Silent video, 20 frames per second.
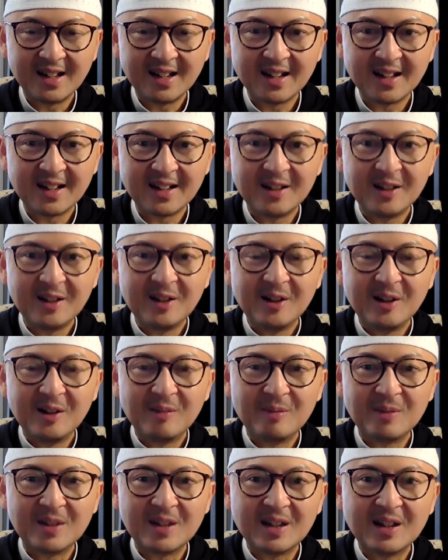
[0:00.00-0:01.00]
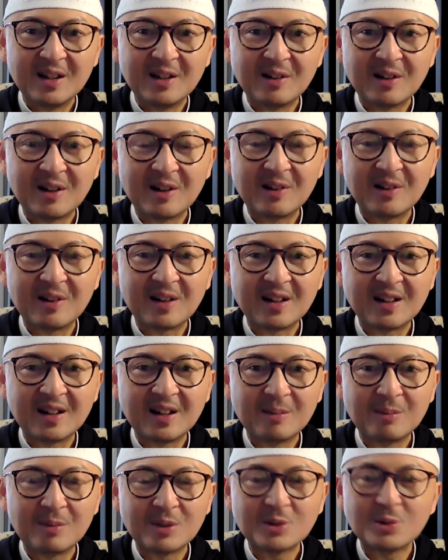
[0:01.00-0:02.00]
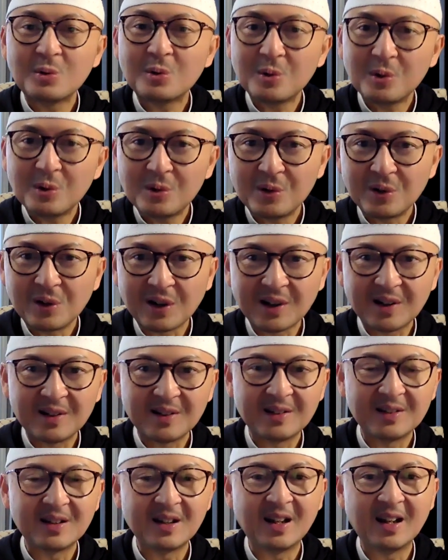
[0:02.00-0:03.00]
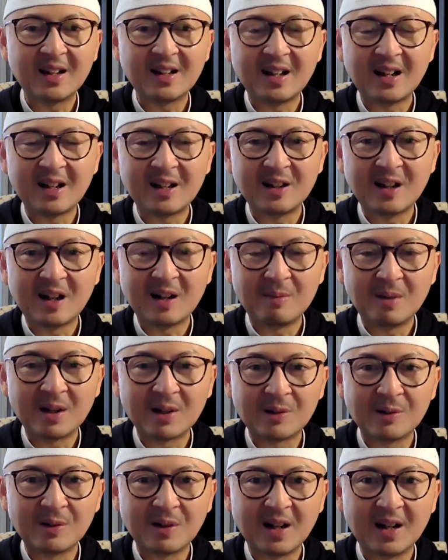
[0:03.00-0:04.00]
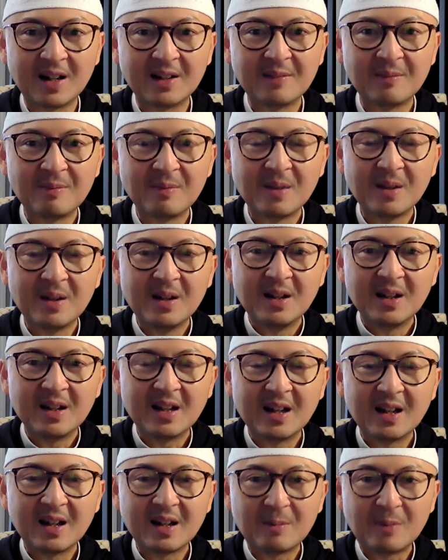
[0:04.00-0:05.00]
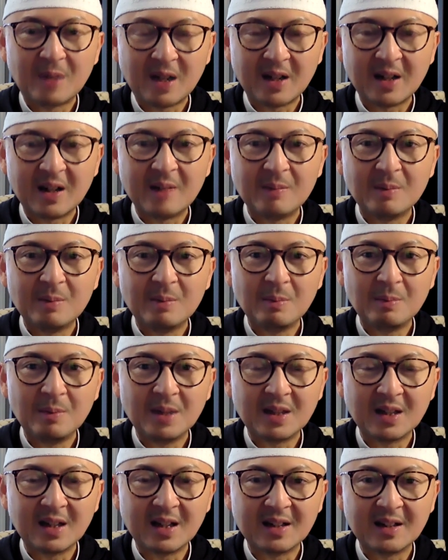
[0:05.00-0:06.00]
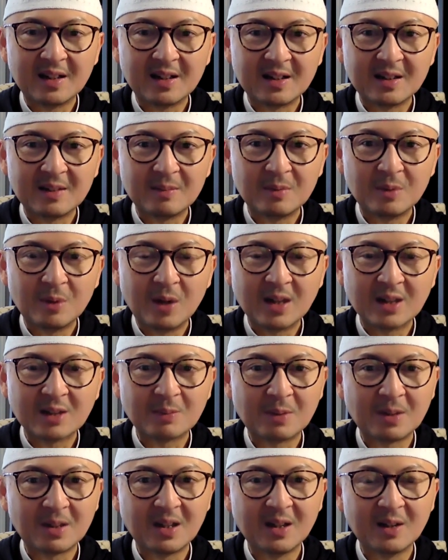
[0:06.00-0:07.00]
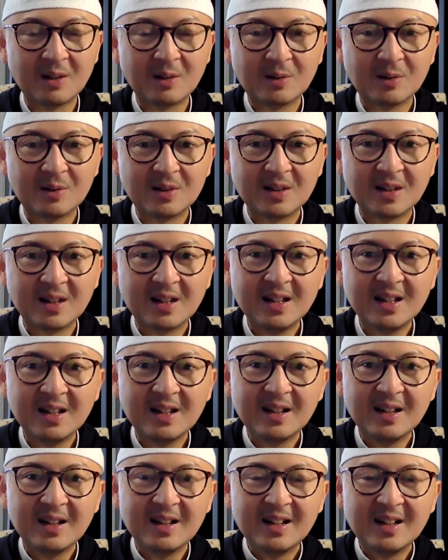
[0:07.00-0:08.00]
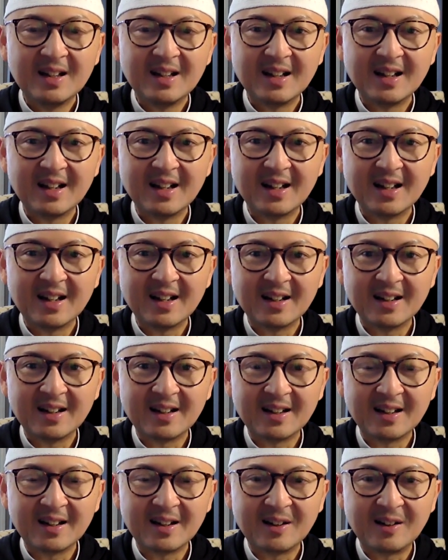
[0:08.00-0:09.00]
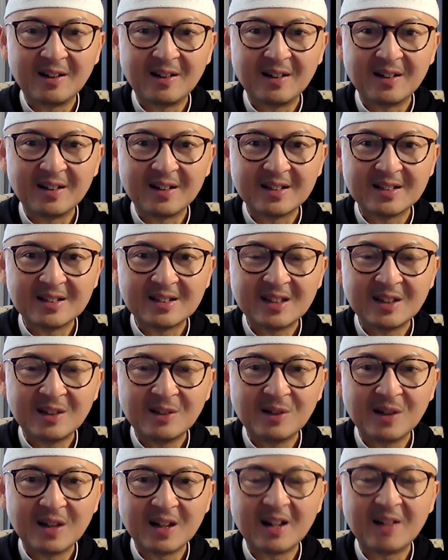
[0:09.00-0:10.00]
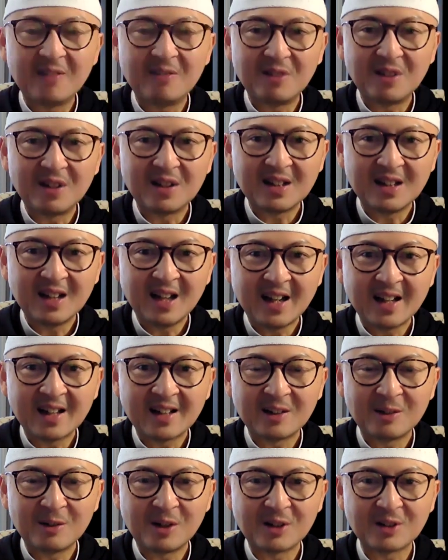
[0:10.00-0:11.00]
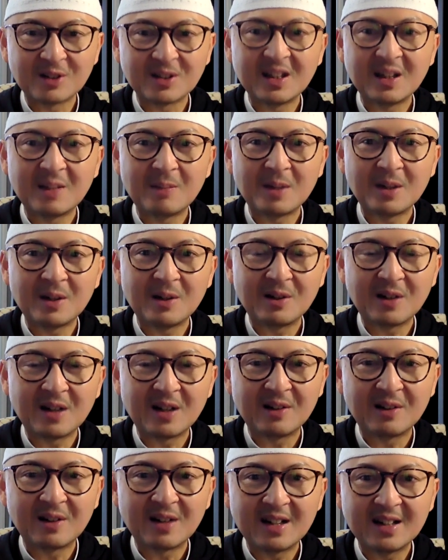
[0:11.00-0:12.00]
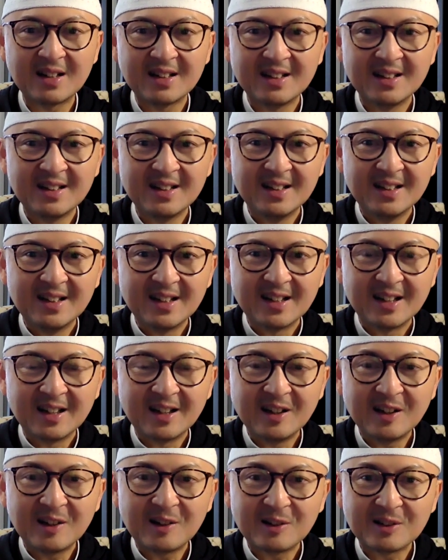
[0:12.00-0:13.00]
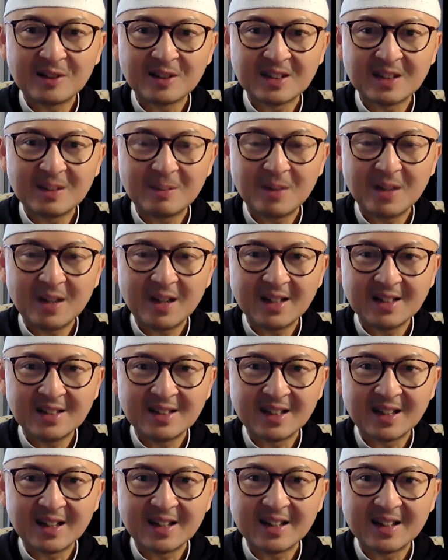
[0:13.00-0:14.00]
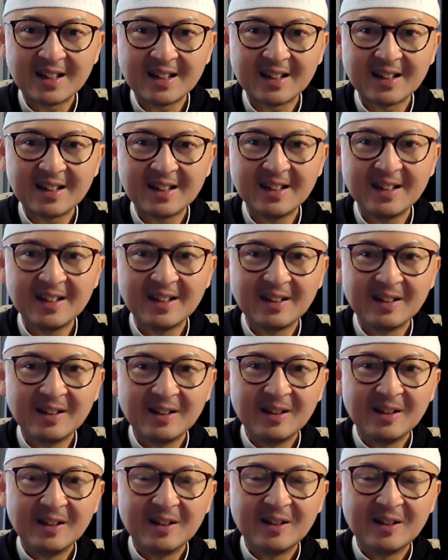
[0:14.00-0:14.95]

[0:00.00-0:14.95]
Ya, menjadi orang-orang yang bersyukur ya ada dalam Al-Qur'an yang para nabi memintanya. Doa seperti itu. Jadi eh, singgungan Allah di ayat ke-200 ini kepada orang-orang dan ini konteksnya ibadah haji karena ini